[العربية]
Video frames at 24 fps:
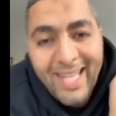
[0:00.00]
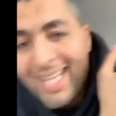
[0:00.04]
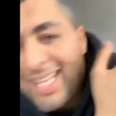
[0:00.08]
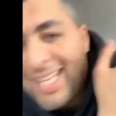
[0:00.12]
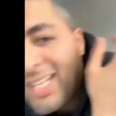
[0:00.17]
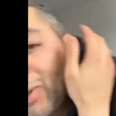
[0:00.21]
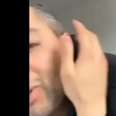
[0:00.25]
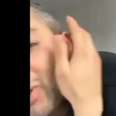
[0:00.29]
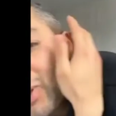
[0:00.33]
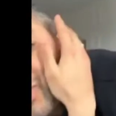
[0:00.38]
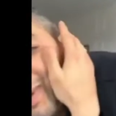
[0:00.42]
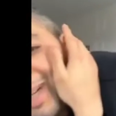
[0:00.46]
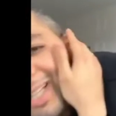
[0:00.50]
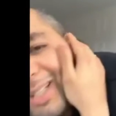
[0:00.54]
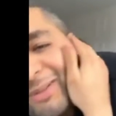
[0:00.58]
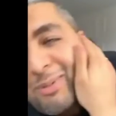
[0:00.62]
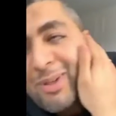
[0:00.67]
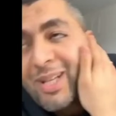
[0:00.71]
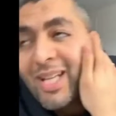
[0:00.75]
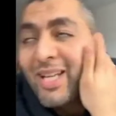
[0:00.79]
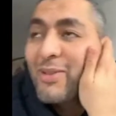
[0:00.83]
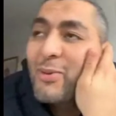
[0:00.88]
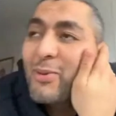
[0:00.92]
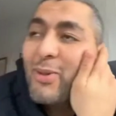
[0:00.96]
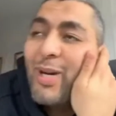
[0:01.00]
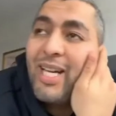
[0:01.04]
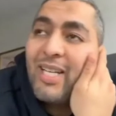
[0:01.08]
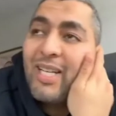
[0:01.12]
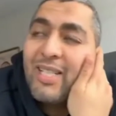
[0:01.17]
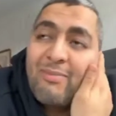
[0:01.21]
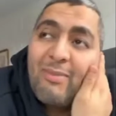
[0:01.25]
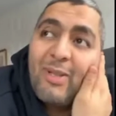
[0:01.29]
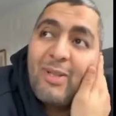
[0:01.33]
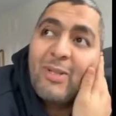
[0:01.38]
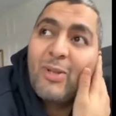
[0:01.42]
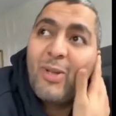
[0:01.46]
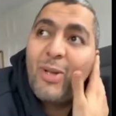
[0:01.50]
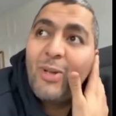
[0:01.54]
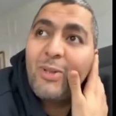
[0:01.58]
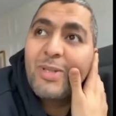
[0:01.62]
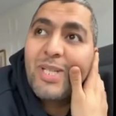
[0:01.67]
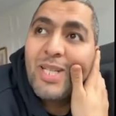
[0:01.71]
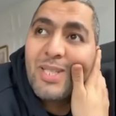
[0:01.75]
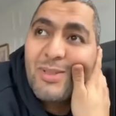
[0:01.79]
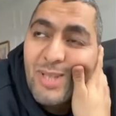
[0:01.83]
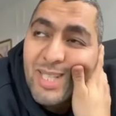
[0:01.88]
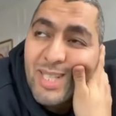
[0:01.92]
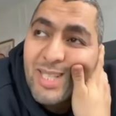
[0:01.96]
انا نقول لك واحد البلان واعر سمعتو
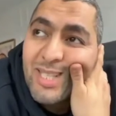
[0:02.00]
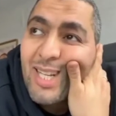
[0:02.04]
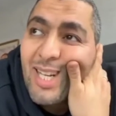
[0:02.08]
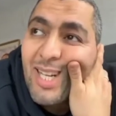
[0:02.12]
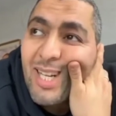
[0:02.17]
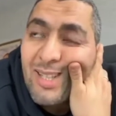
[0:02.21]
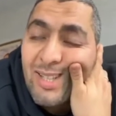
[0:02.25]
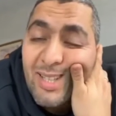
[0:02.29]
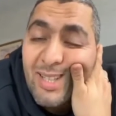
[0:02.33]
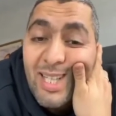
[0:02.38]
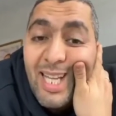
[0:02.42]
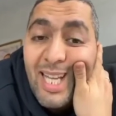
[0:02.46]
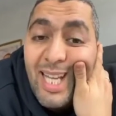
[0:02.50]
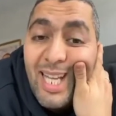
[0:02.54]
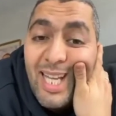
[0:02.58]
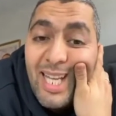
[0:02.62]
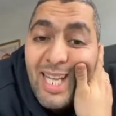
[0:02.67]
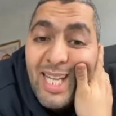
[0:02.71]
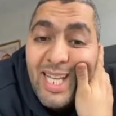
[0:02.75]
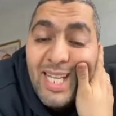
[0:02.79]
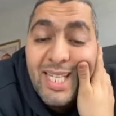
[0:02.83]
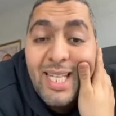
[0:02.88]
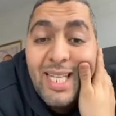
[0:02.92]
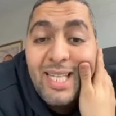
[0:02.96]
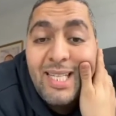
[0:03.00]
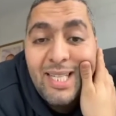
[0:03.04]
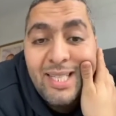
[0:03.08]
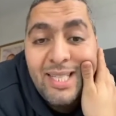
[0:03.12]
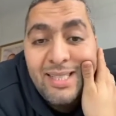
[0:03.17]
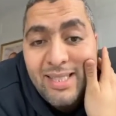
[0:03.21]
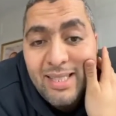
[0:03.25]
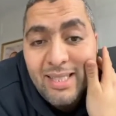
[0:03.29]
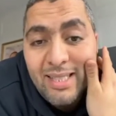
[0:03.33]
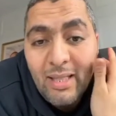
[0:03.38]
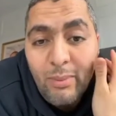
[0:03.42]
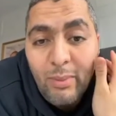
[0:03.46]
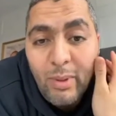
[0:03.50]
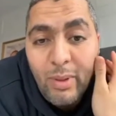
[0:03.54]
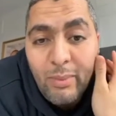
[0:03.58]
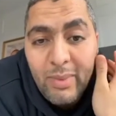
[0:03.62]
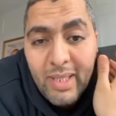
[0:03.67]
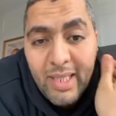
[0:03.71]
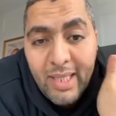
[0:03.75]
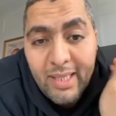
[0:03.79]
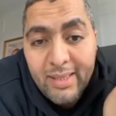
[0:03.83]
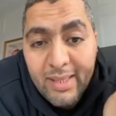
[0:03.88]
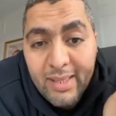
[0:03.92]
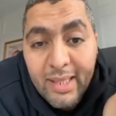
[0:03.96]
عاوتاني واحد النهار قال لك انت دابا
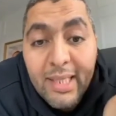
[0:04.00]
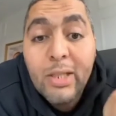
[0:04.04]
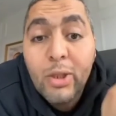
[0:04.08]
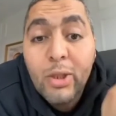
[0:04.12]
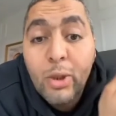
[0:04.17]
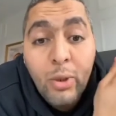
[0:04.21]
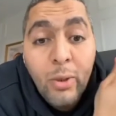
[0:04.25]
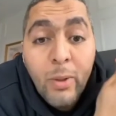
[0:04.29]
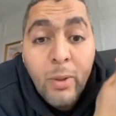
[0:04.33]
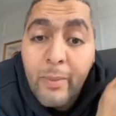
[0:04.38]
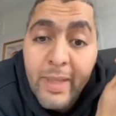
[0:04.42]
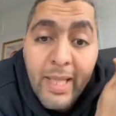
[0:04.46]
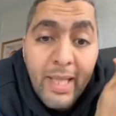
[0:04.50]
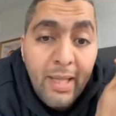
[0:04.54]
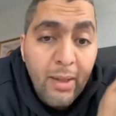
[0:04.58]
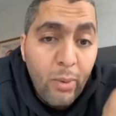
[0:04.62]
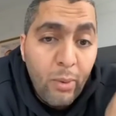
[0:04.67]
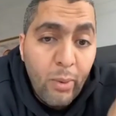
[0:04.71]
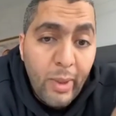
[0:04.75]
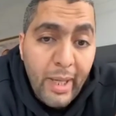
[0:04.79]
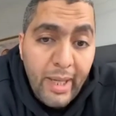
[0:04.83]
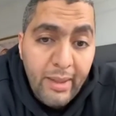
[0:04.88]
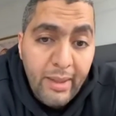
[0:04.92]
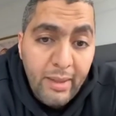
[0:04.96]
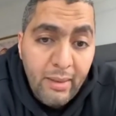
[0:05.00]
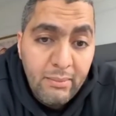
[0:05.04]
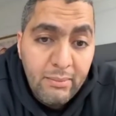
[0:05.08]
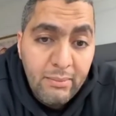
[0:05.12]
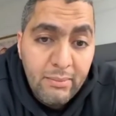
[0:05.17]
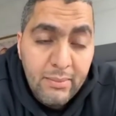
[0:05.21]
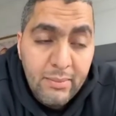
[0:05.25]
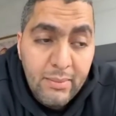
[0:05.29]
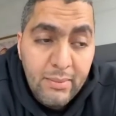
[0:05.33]
ملي كتشري طوموبيله واعره